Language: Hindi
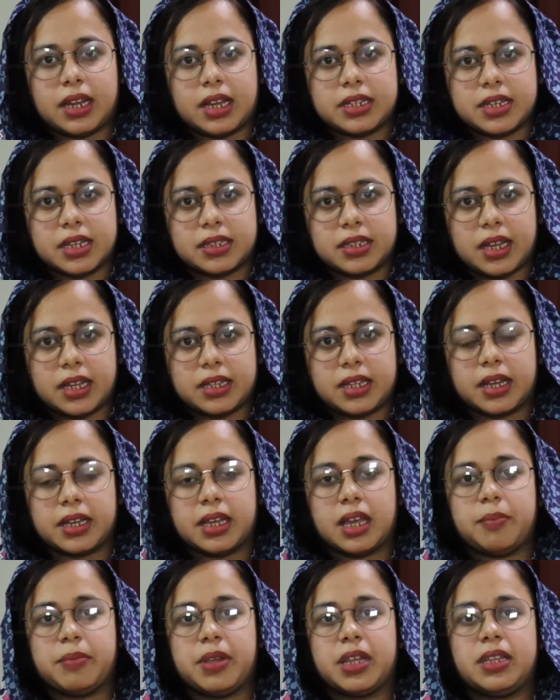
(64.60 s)
कराया जाता है
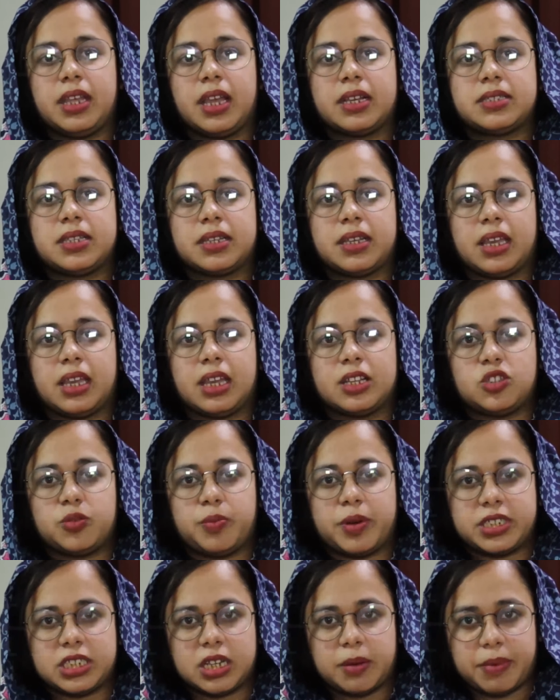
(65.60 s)
ताकि हम ये देख सकें कि जो
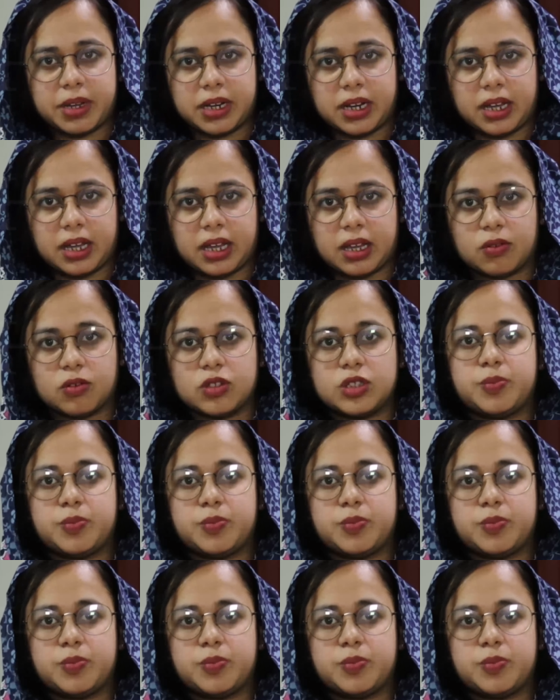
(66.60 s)
बच्चा बना है